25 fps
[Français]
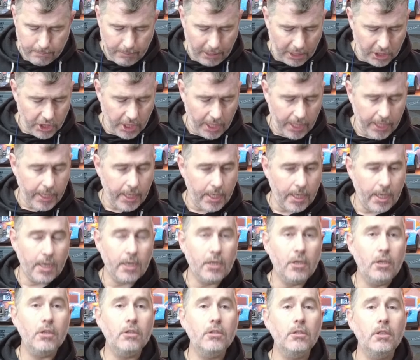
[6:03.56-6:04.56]
le Bajaret, la,
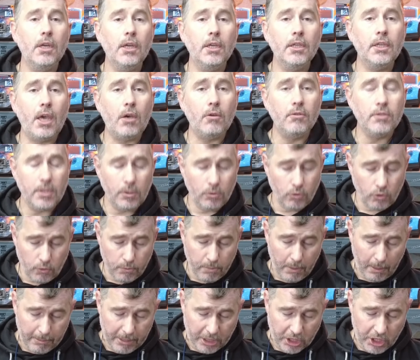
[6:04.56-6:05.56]
carrosserie du
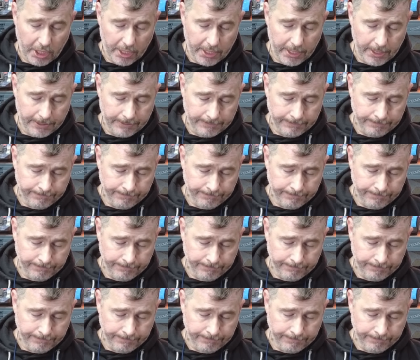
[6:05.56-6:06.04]
Super Bajaret.